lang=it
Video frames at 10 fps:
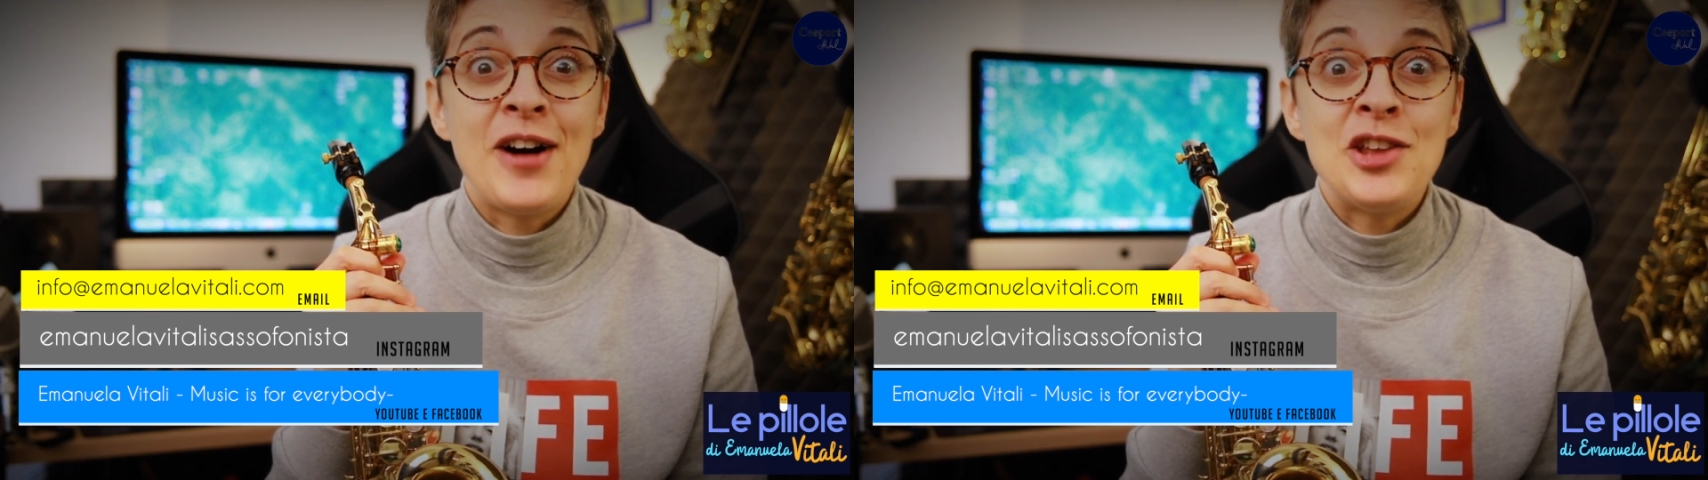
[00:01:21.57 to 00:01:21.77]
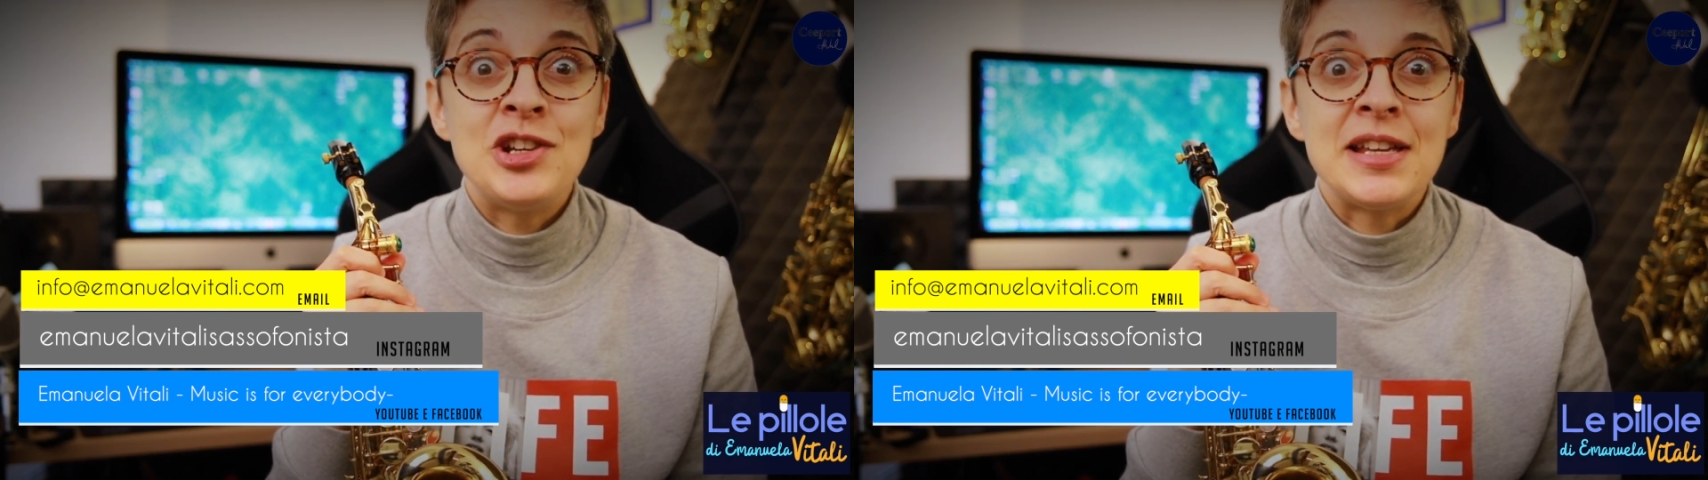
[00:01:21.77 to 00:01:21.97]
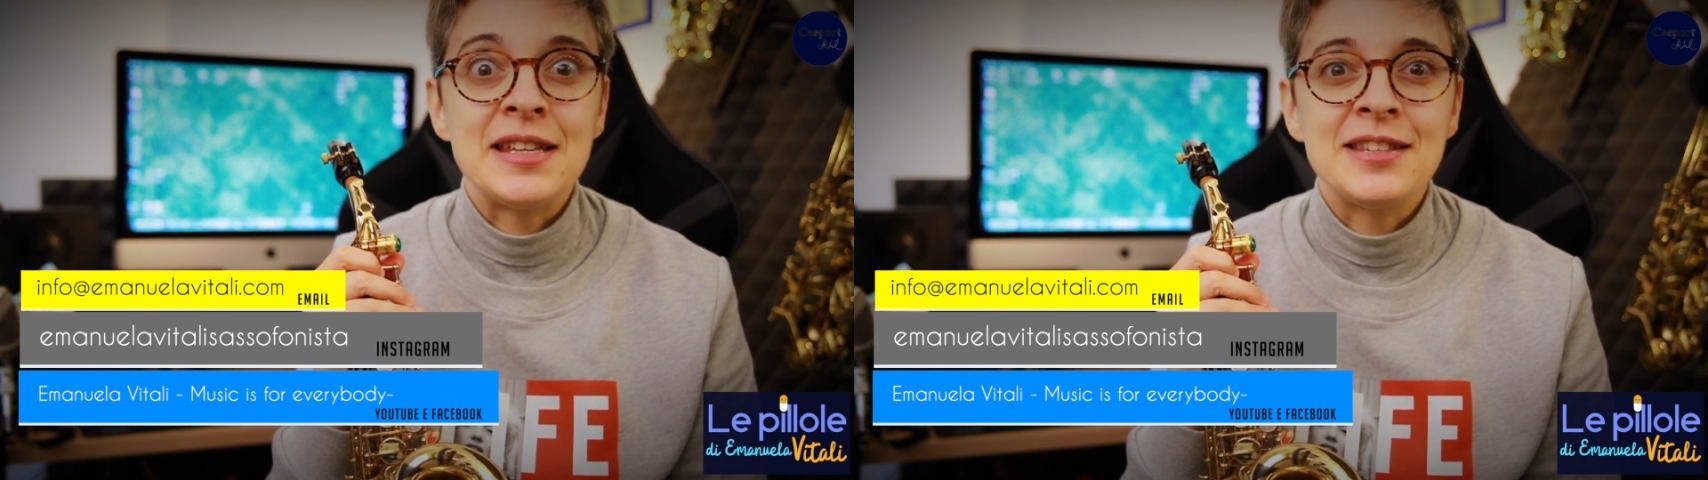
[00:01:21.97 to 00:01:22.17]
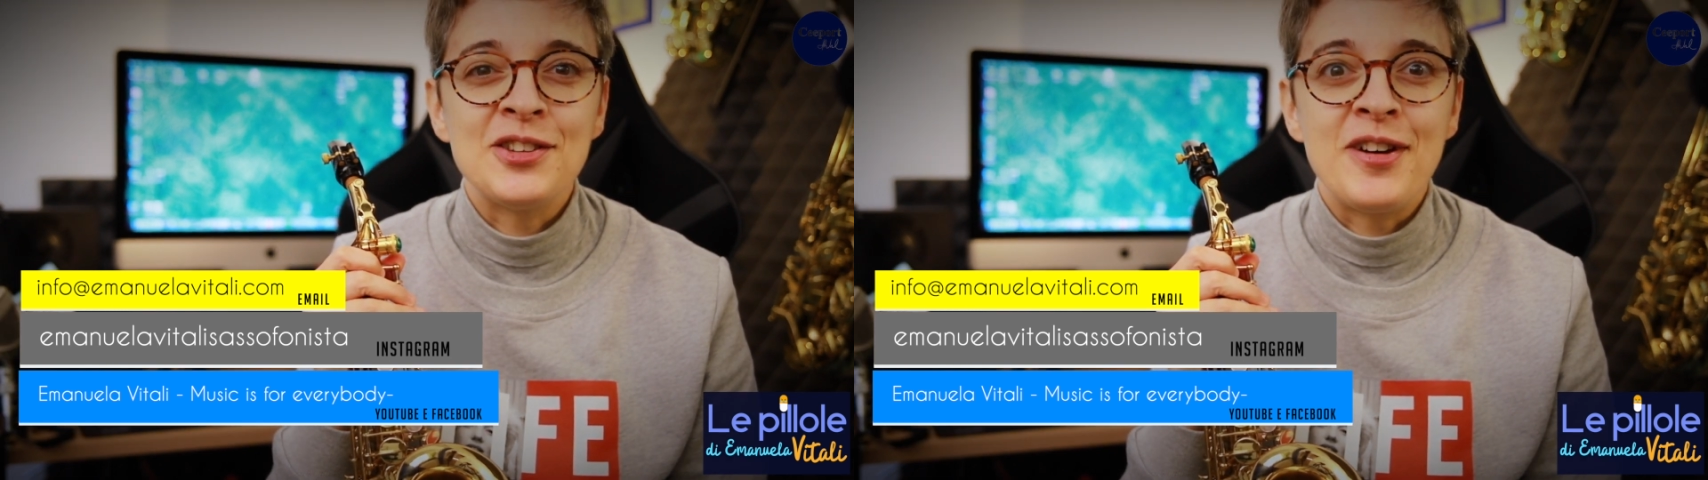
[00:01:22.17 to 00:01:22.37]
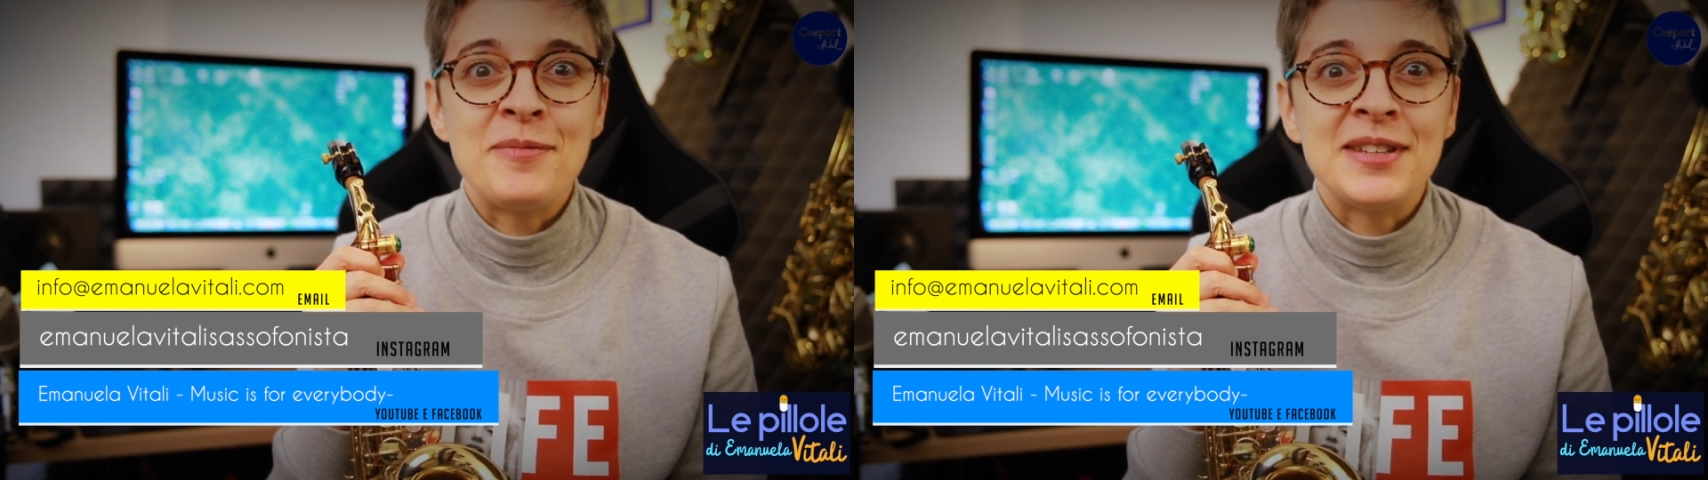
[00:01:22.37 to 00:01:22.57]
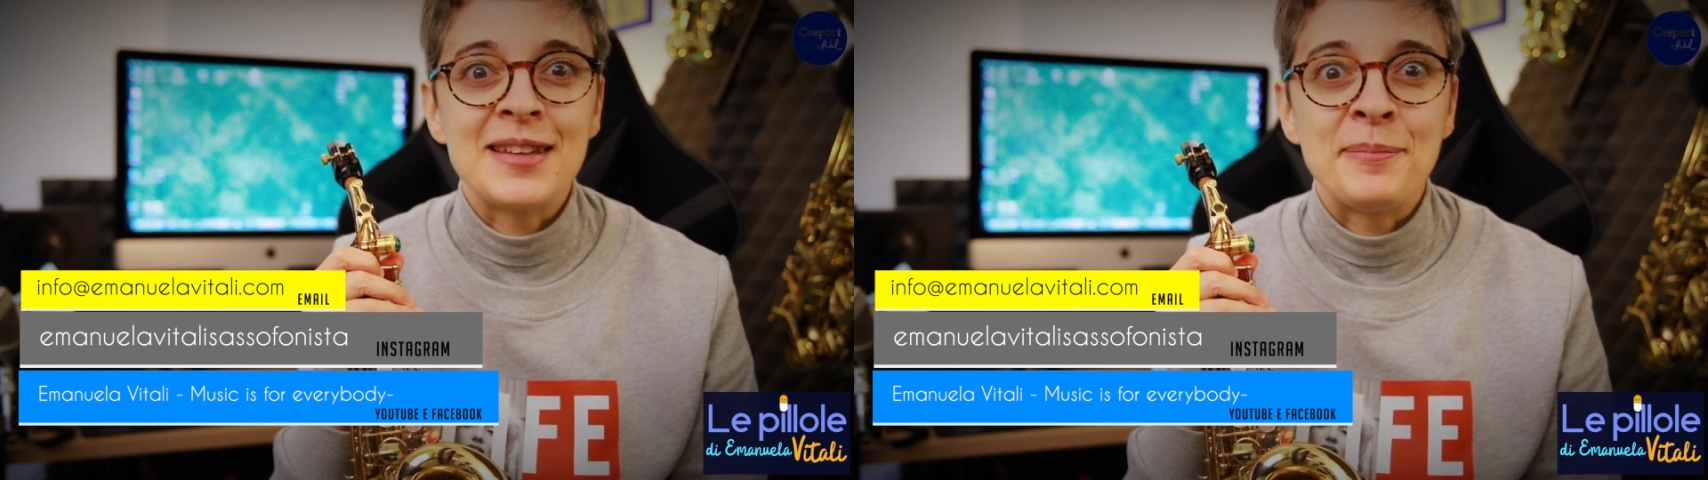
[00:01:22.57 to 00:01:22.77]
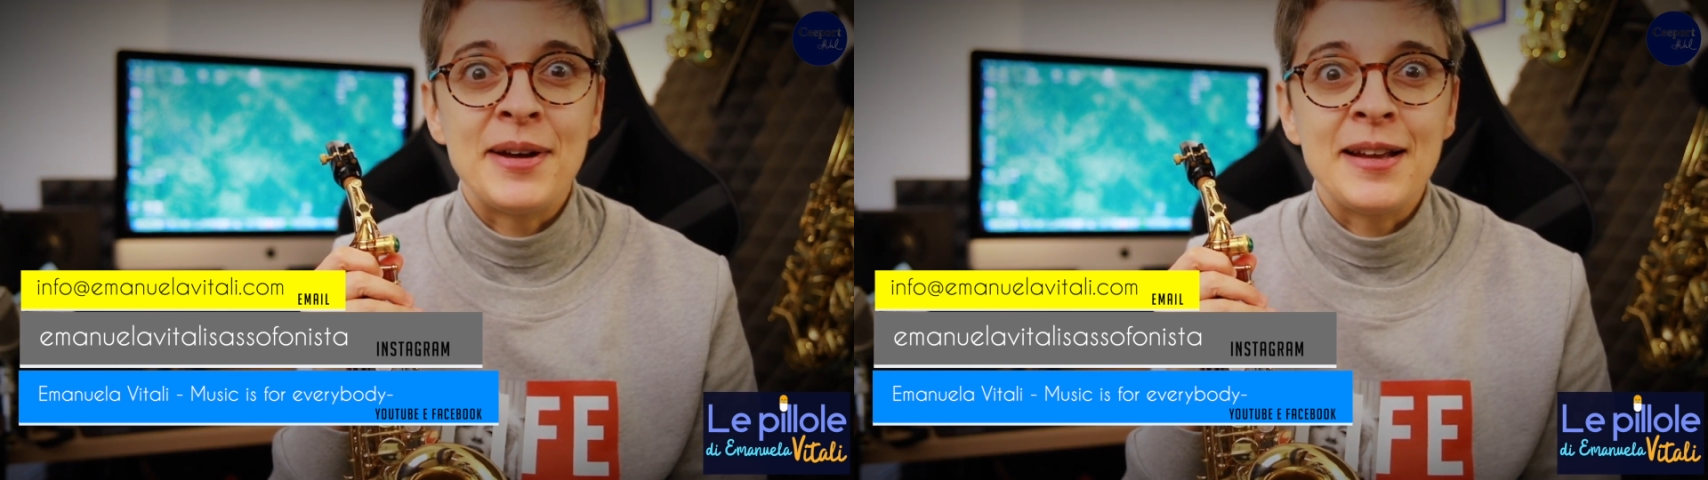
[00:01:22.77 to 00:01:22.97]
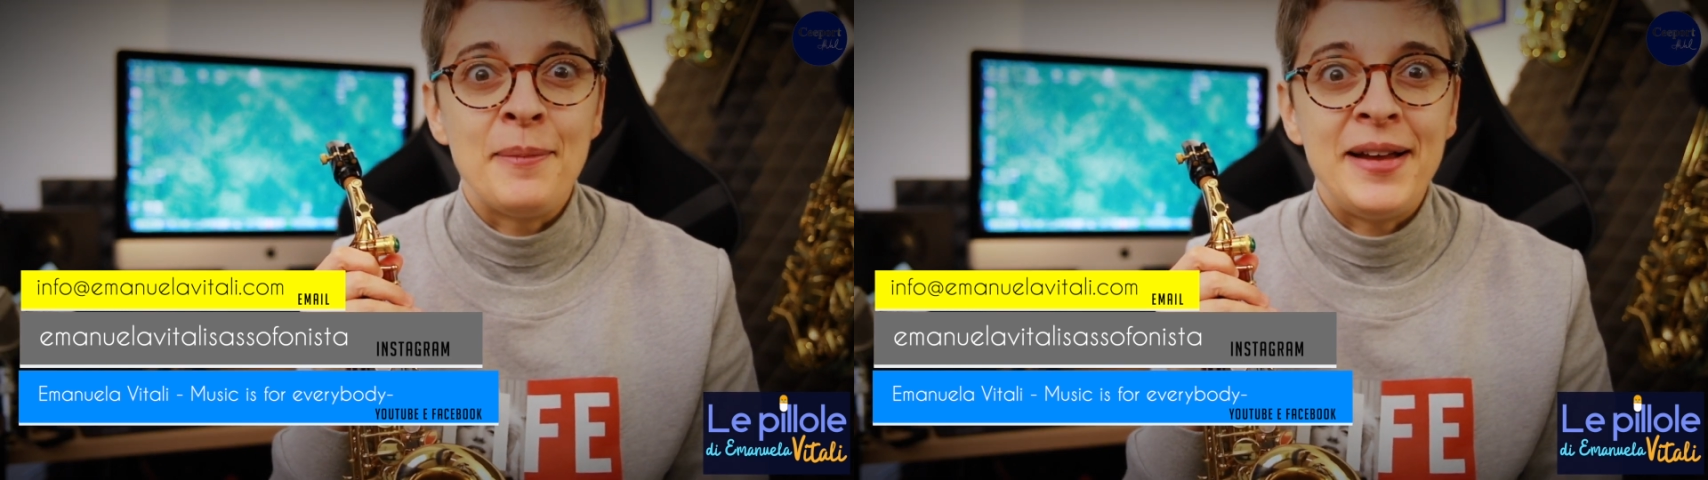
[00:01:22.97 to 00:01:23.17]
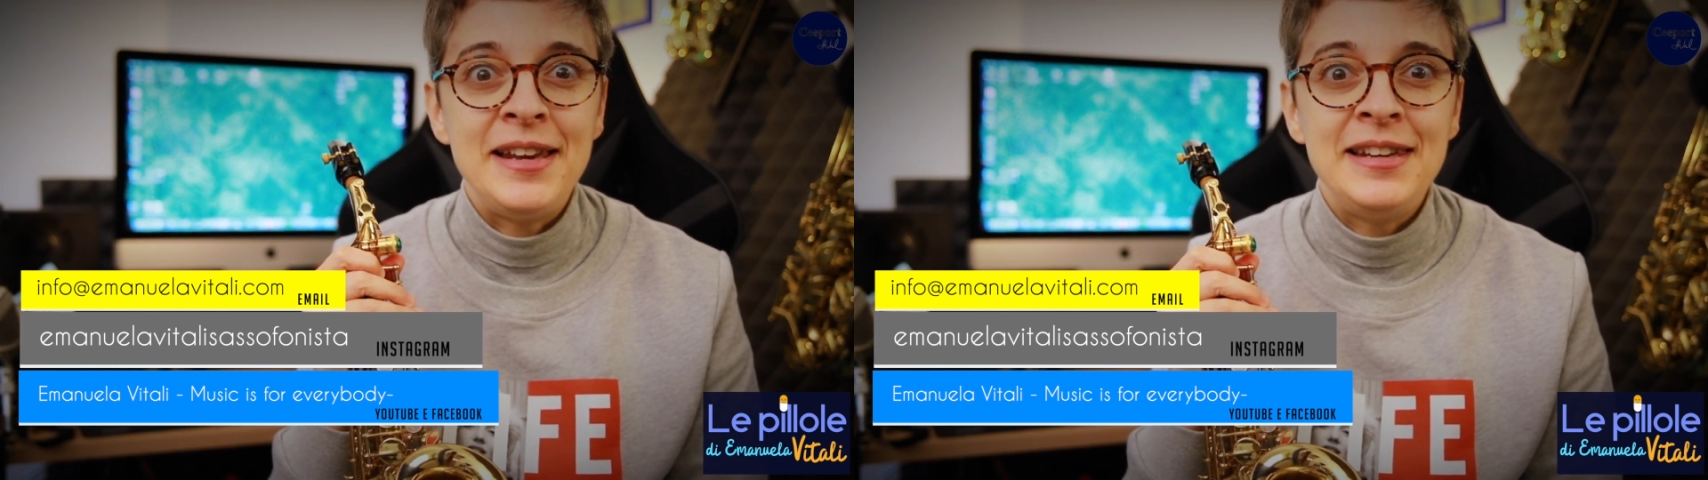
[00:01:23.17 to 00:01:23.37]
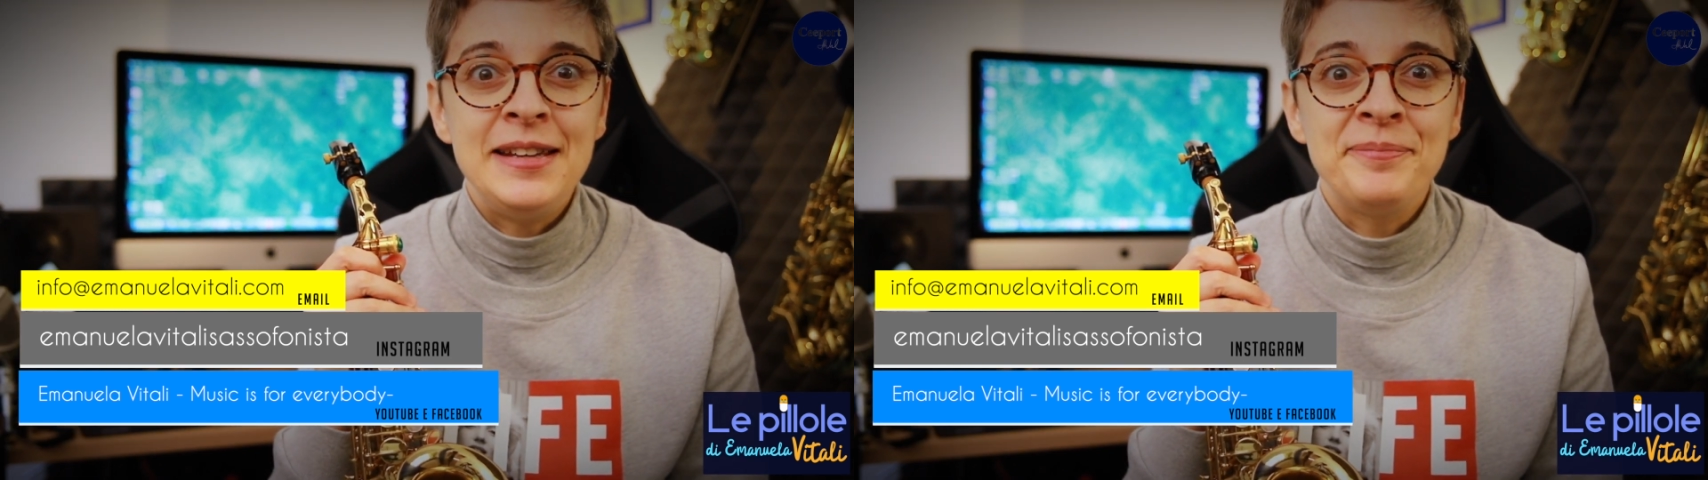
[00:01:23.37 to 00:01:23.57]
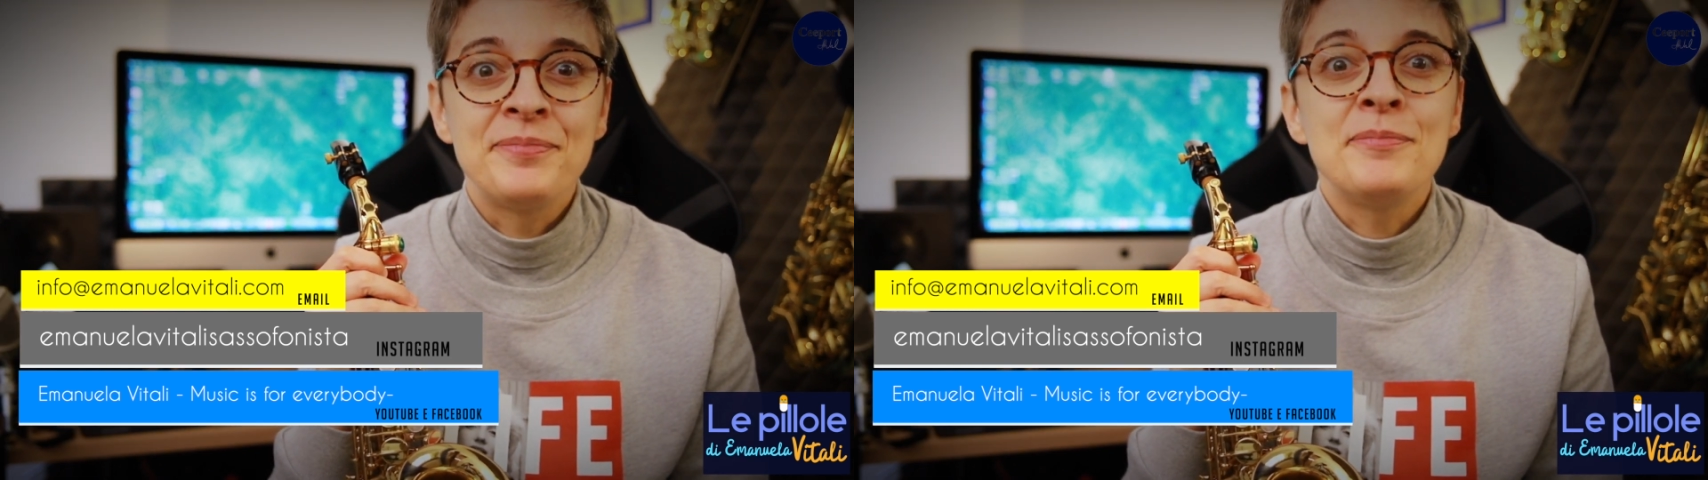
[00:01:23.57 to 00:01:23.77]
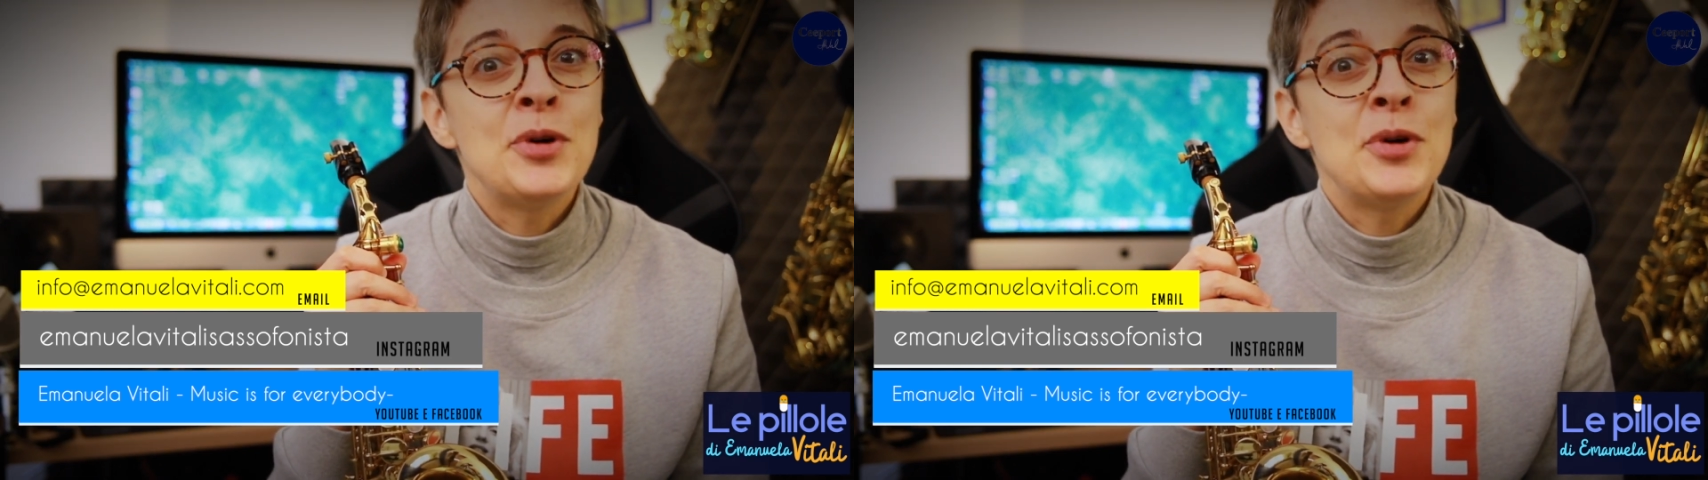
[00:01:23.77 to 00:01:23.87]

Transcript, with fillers: facile senza dovermi strappare i capelli?